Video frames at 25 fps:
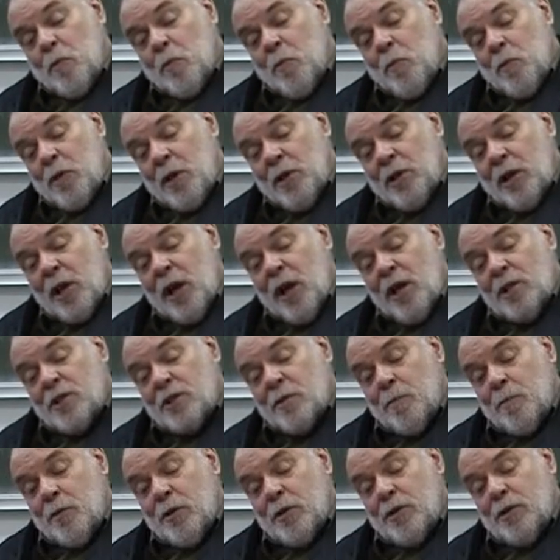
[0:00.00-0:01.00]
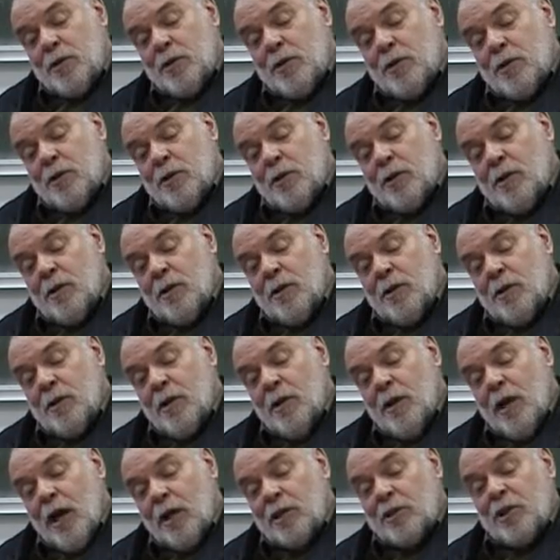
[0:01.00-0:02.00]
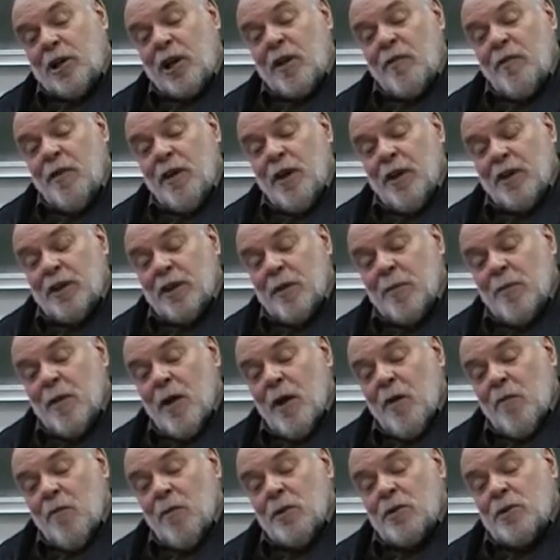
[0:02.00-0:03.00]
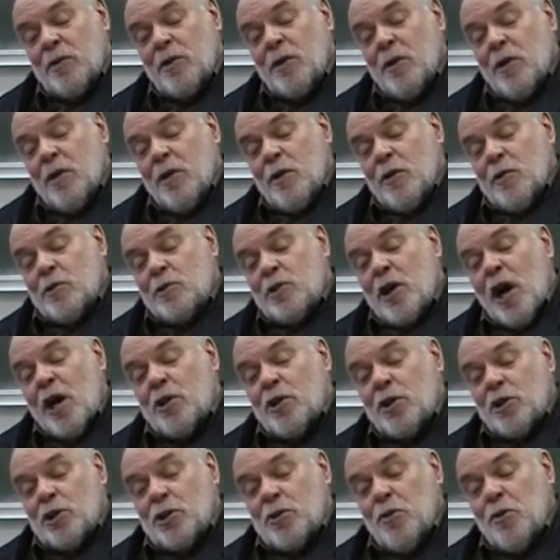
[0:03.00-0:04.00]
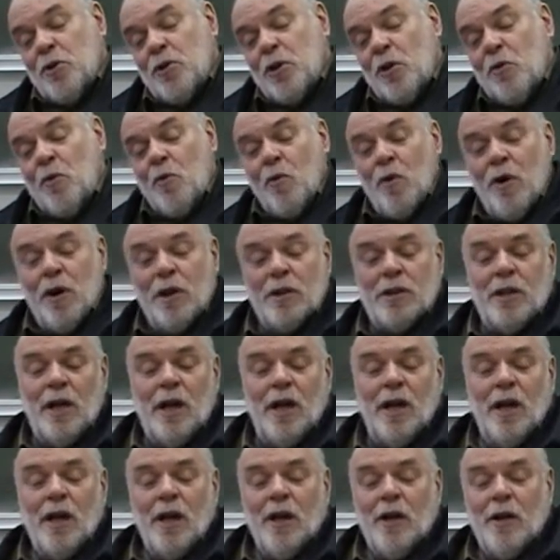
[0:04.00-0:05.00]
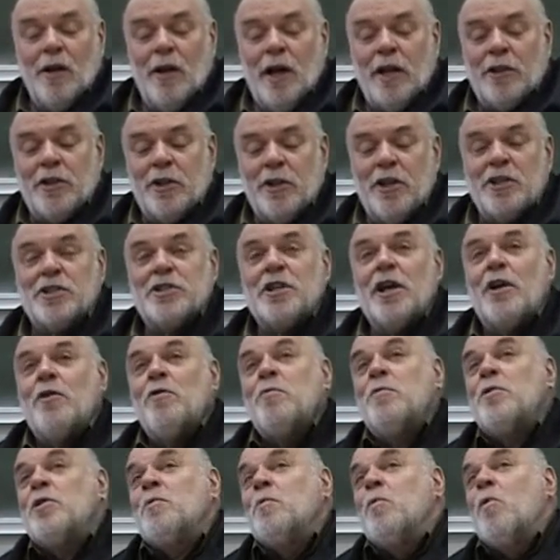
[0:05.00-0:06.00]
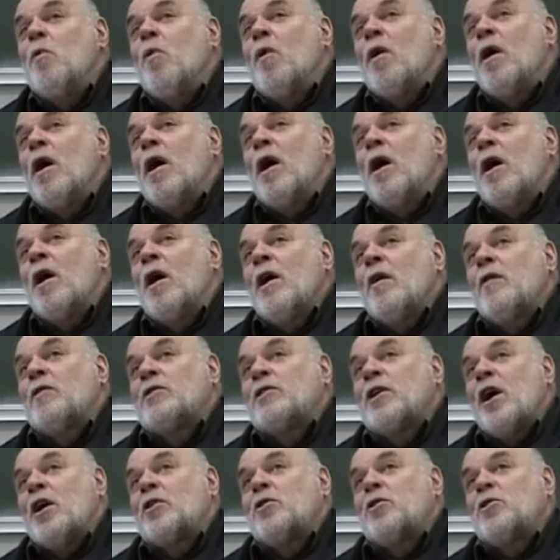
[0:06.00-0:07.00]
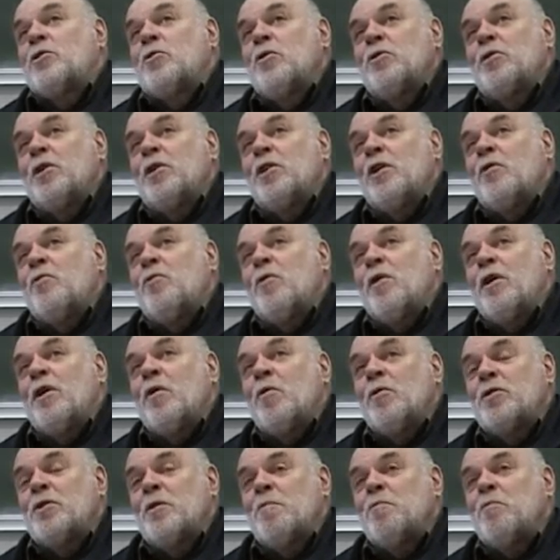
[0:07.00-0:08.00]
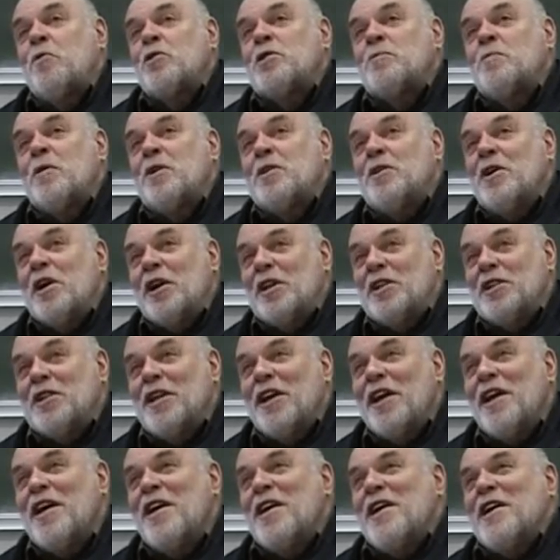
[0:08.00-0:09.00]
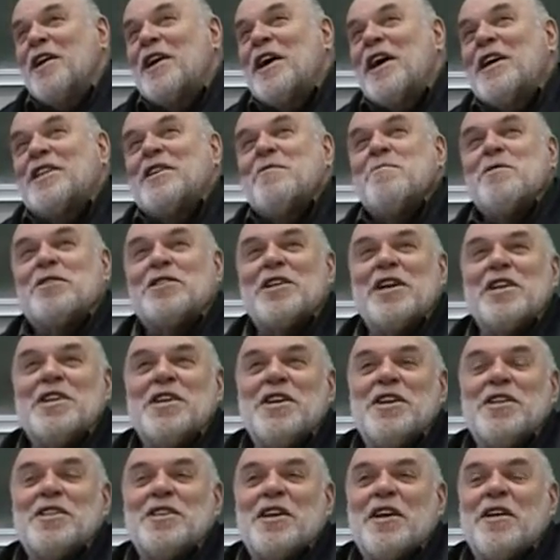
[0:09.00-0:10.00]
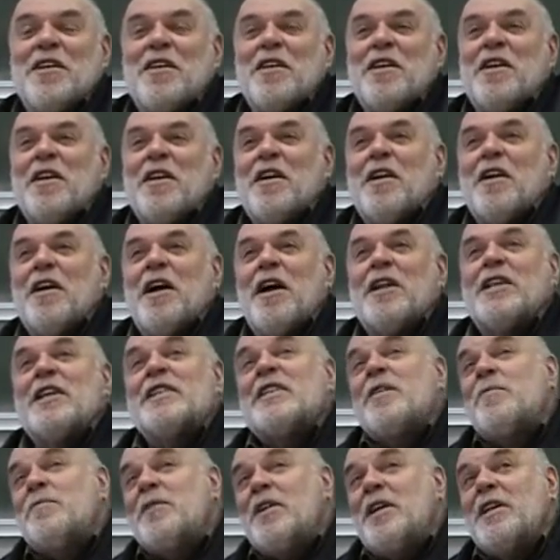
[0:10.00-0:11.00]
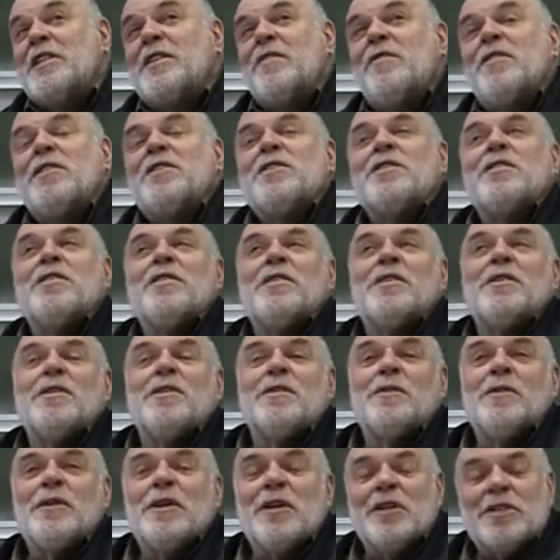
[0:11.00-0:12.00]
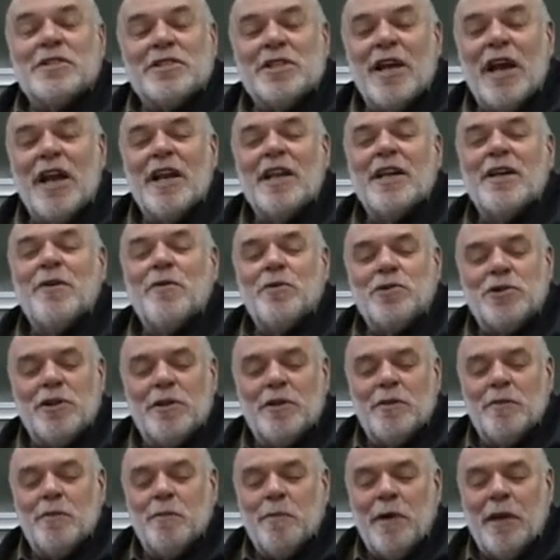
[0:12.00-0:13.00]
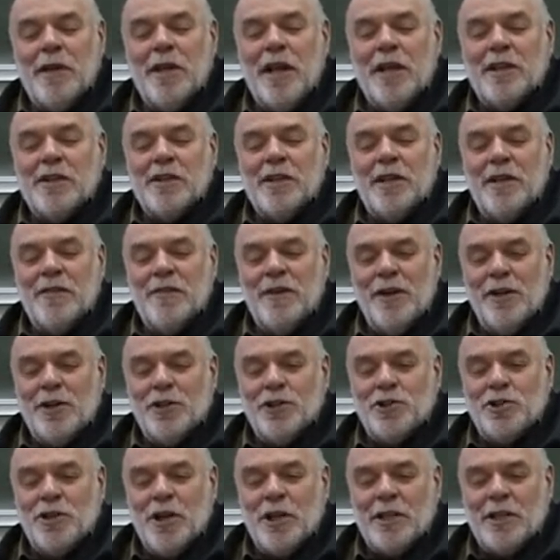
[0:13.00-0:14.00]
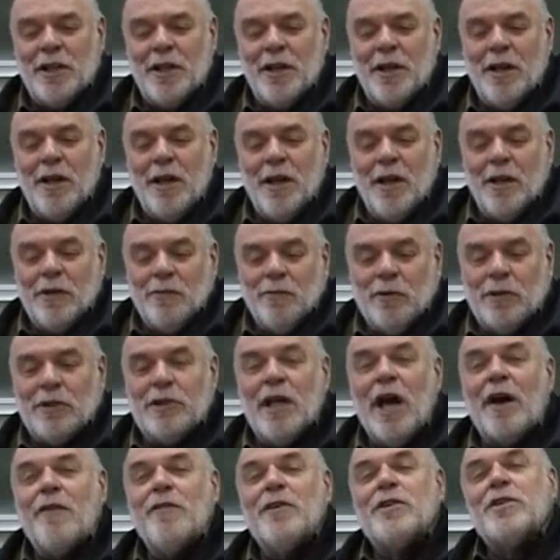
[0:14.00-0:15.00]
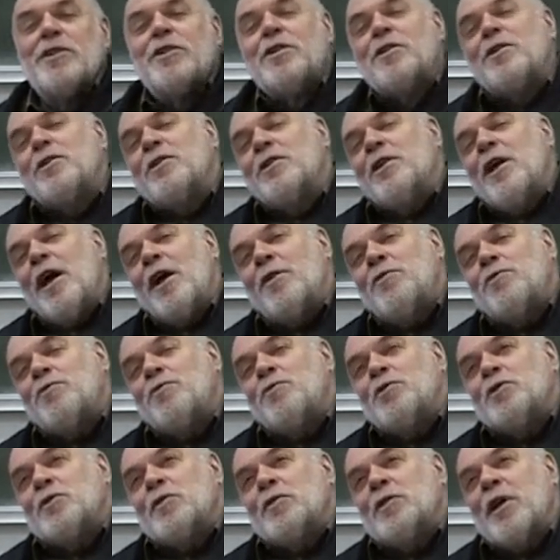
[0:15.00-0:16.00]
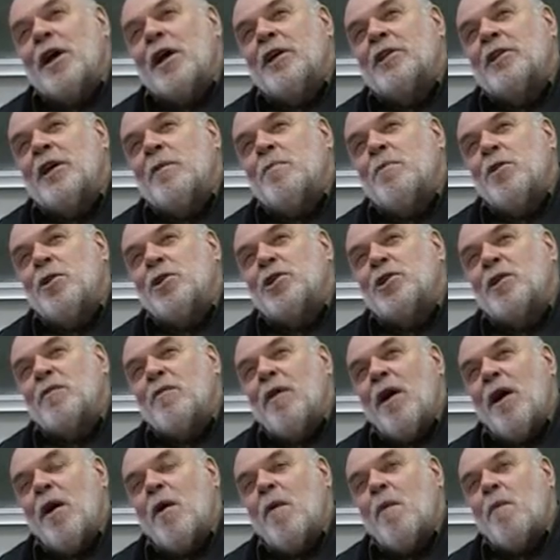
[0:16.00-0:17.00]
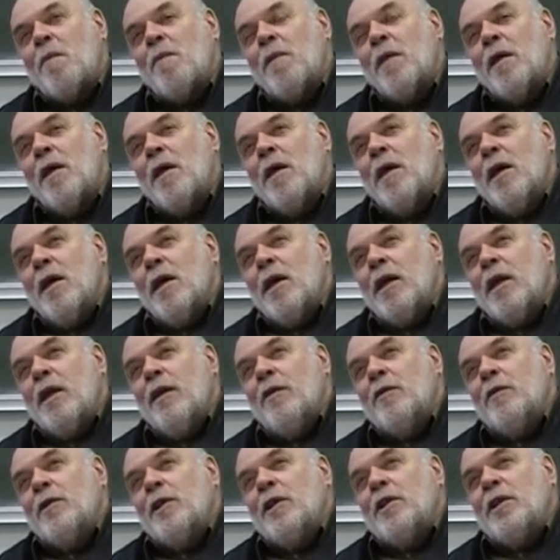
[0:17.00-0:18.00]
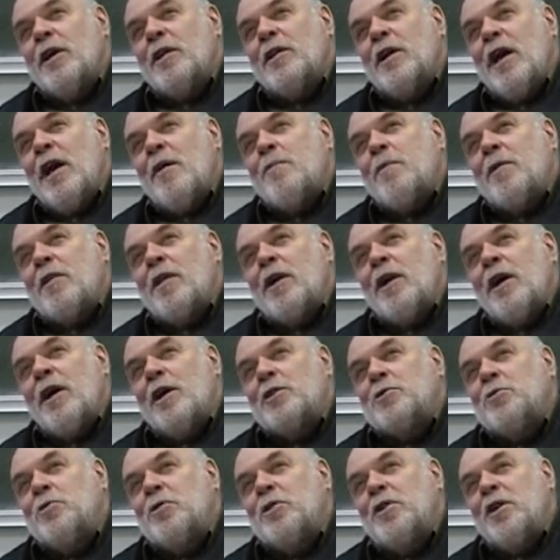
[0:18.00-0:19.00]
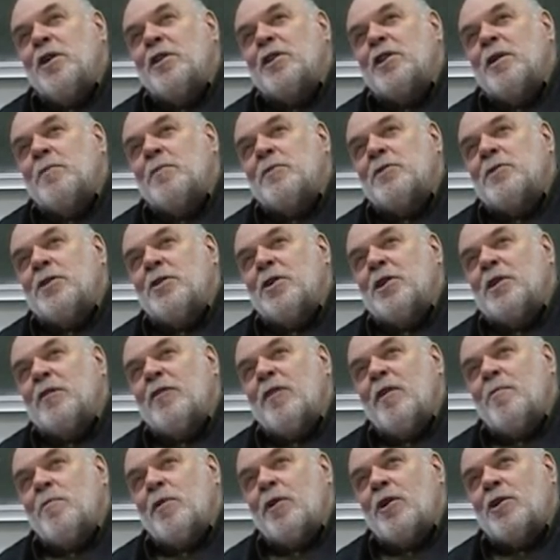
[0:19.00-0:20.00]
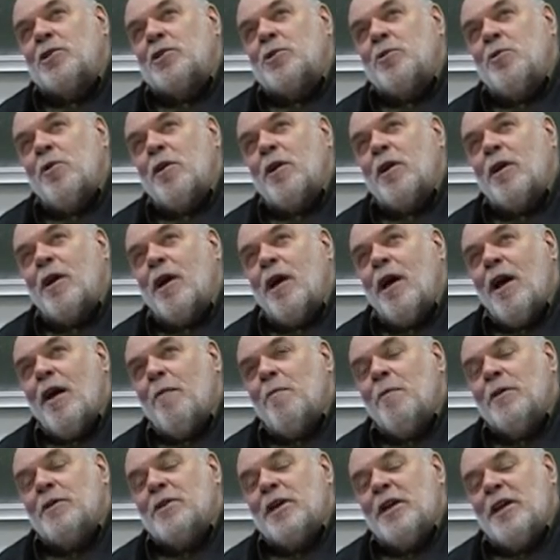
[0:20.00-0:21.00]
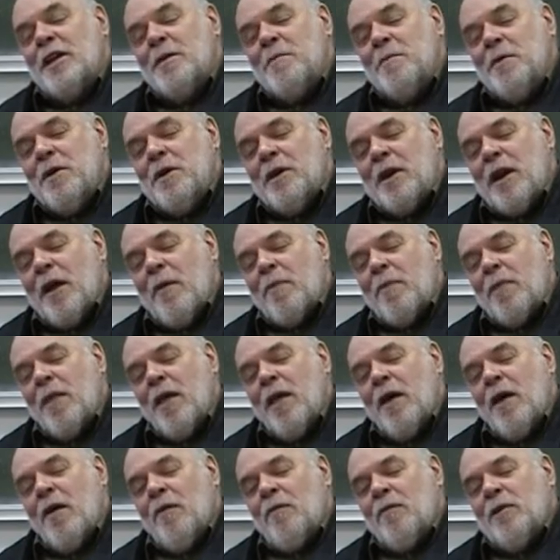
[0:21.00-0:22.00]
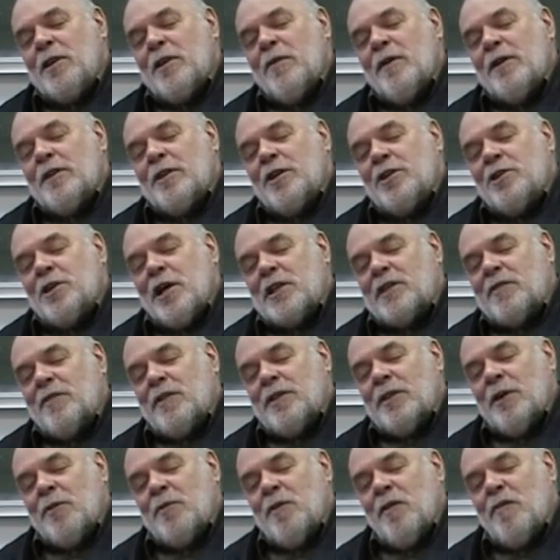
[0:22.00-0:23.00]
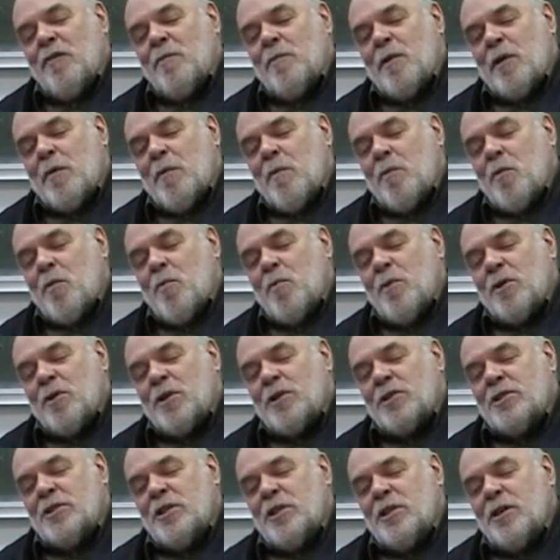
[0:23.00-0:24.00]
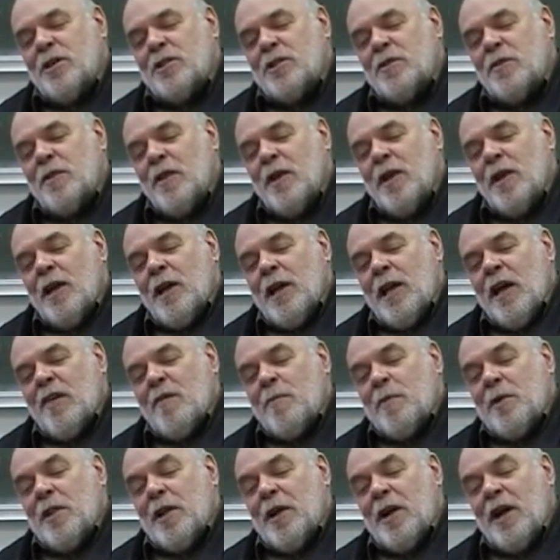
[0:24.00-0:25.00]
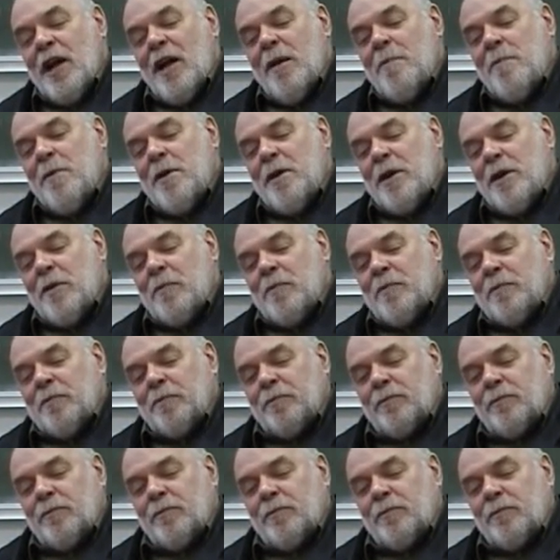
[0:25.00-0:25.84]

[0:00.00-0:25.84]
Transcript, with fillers: мне нравится быть э, откровенным. Вот скажешь, что такое, да, атеист а любит Бога. Скажешь, что это такое, какой-то постмодерн, да, какая-то мешанина. А на самом деле это ведь э, визуально очень понятные вещи. Это вот так вот я чувствую, так это я переживаю. И иногда я предлагаю студентам сделать выбор из трех моделей мира. Вот давайте сейчас вы такой выбор попробуйте сделать. Я вам предлагаю мир,